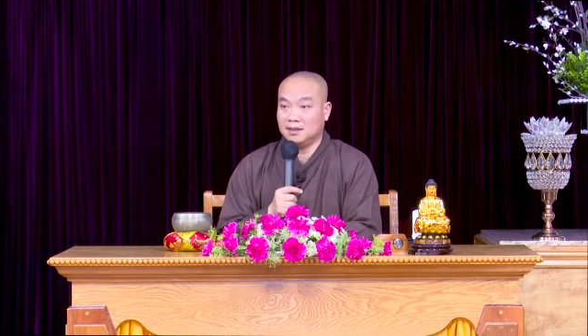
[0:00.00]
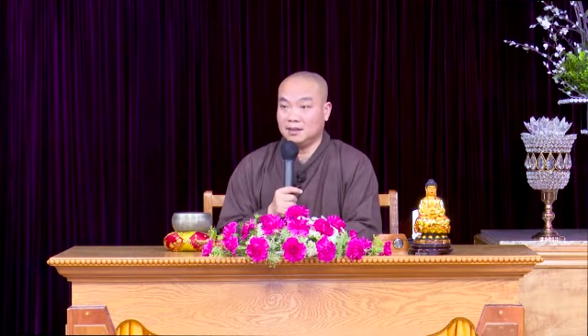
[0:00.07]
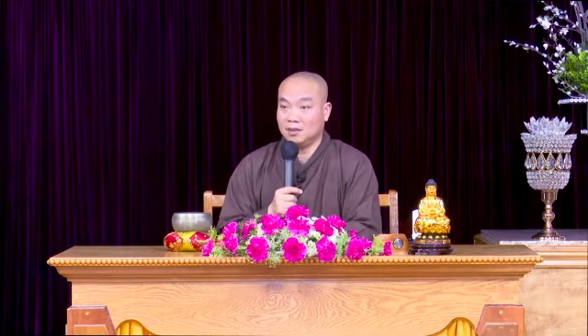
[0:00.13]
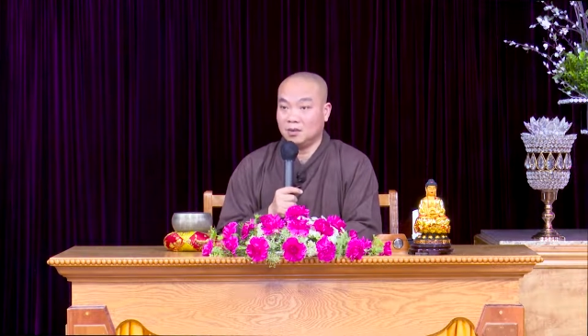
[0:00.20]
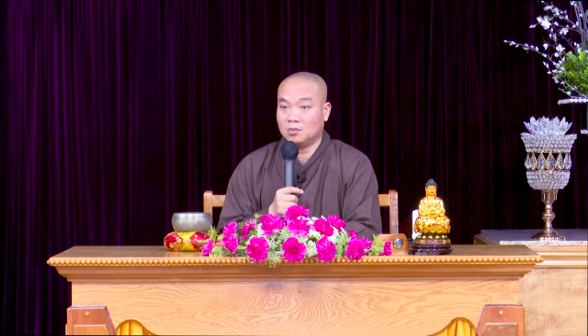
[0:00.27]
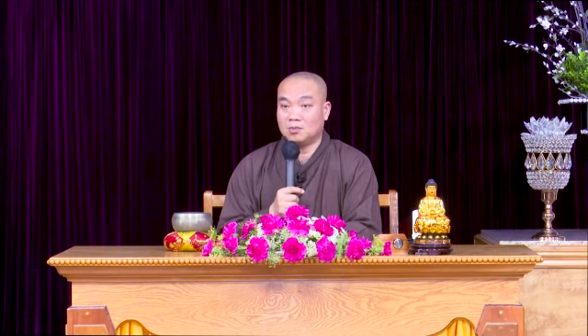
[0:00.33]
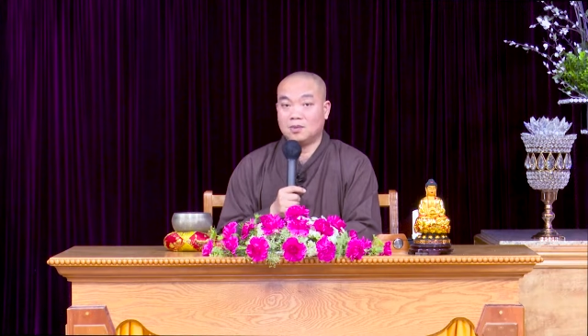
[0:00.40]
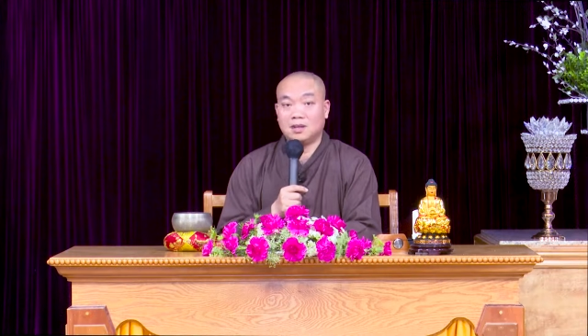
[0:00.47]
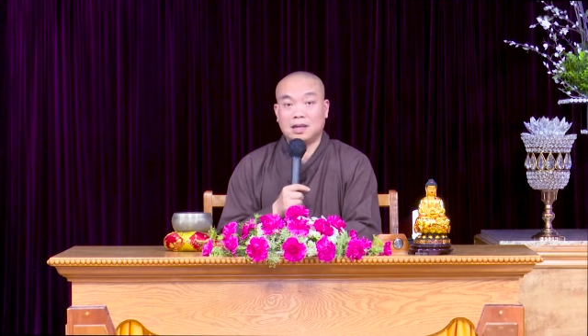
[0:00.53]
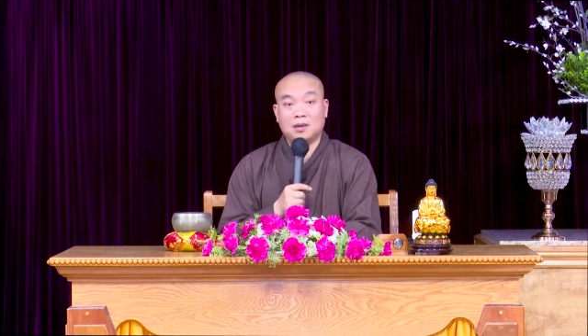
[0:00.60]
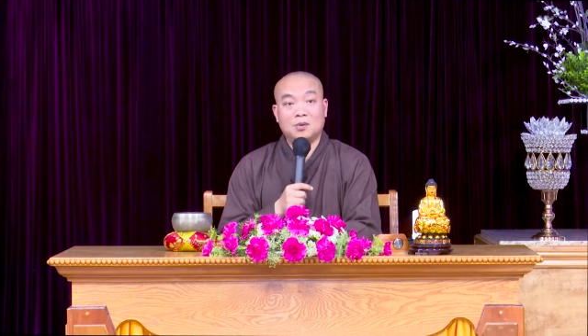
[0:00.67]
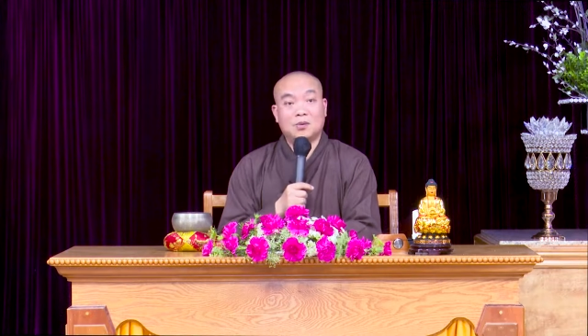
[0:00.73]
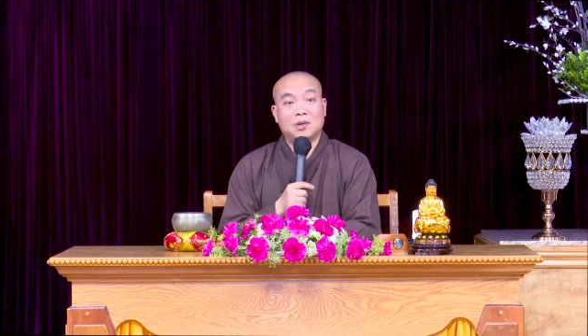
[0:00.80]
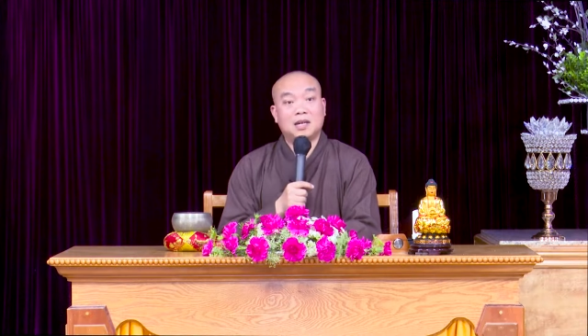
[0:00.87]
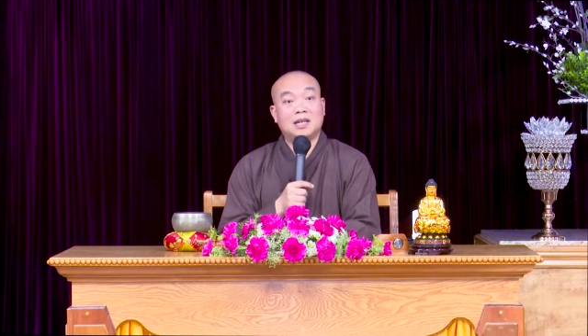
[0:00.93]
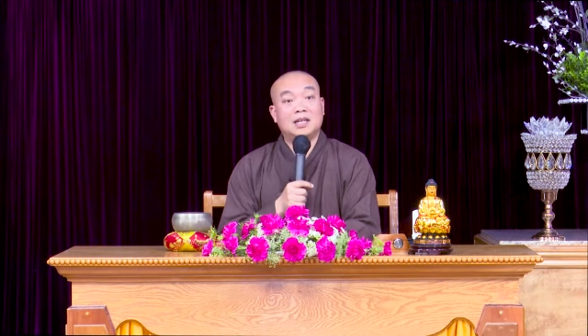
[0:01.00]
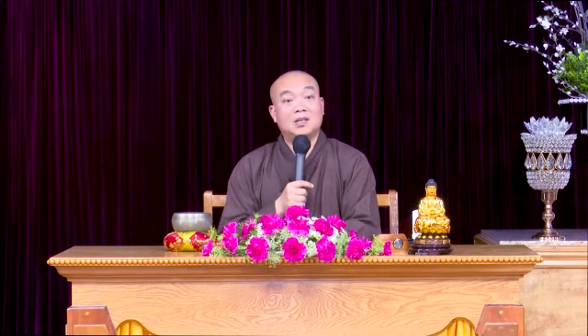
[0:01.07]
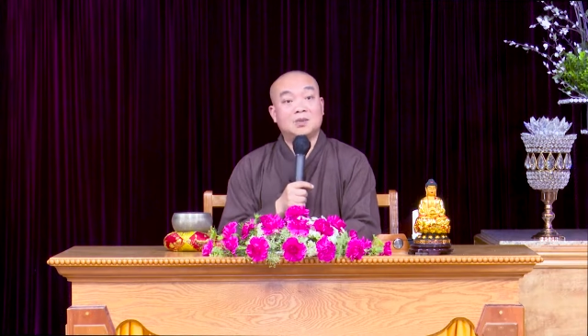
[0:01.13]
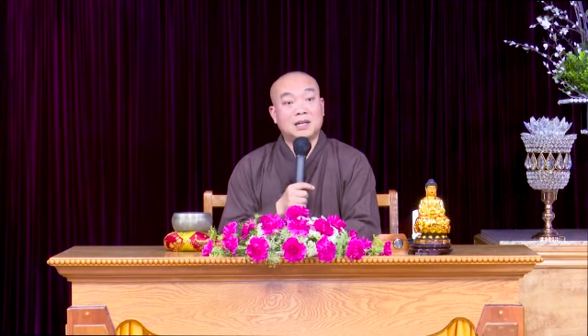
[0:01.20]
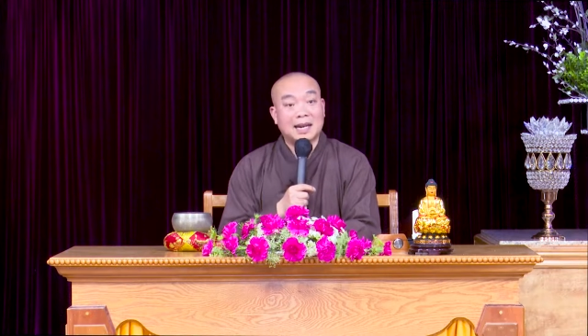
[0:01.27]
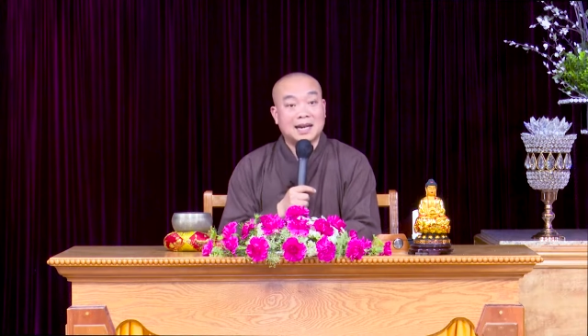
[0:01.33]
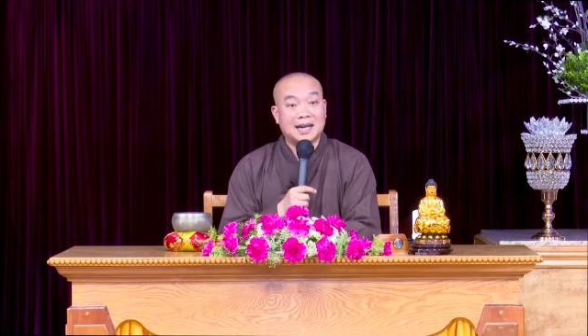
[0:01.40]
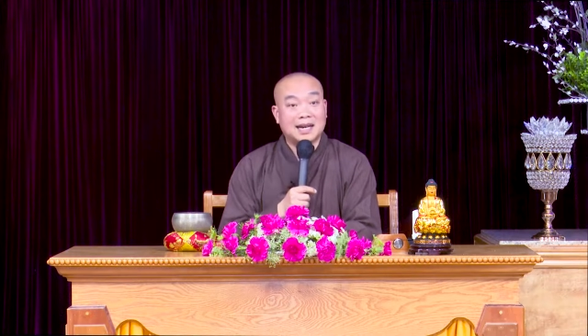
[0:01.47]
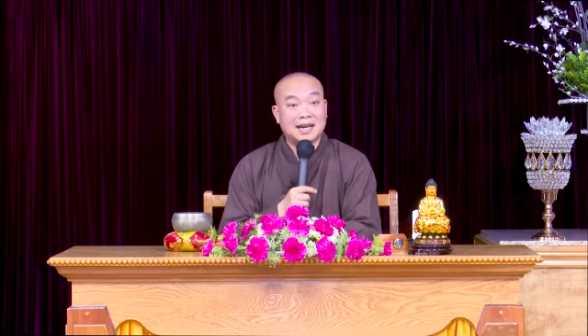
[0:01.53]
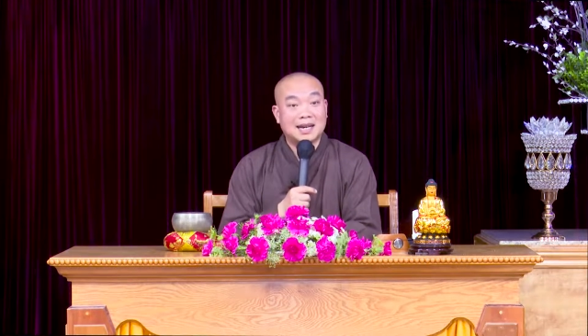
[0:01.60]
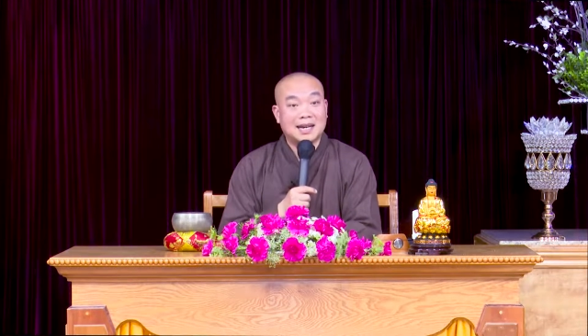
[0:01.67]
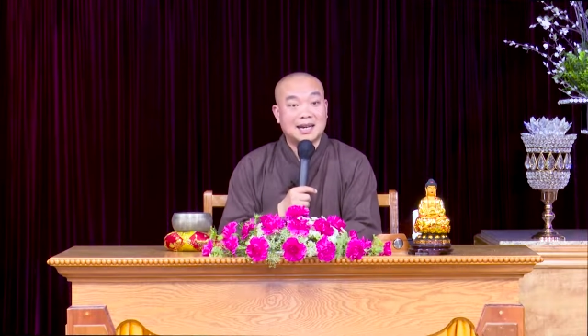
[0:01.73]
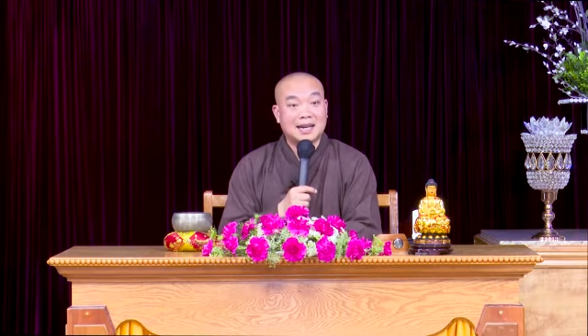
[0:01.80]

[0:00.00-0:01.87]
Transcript: địa ngục ngạ quỷ và súc sanh.